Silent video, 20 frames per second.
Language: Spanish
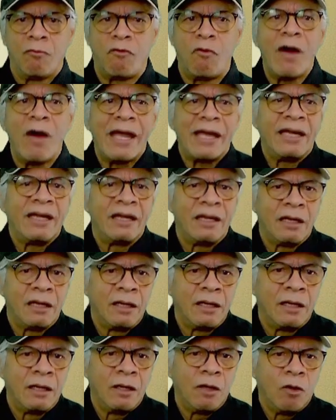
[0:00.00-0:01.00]
fue
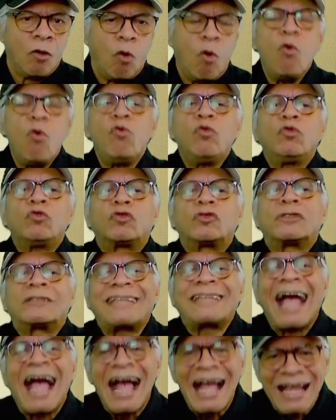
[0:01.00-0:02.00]
un
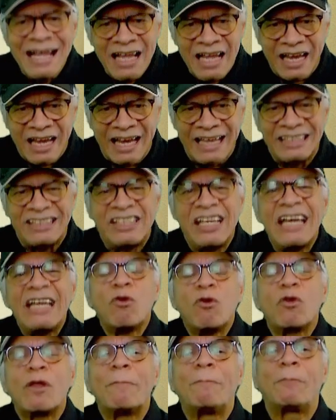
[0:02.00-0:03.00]
tanque
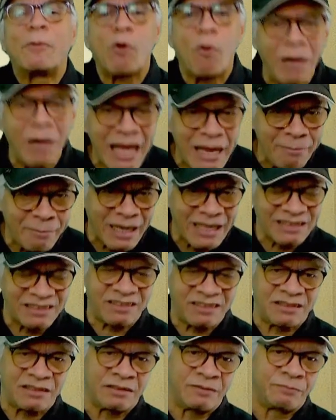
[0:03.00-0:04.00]
lleno de
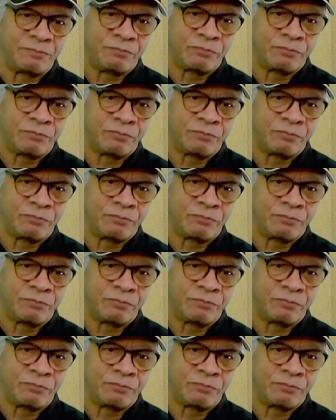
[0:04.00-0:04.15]
problemas,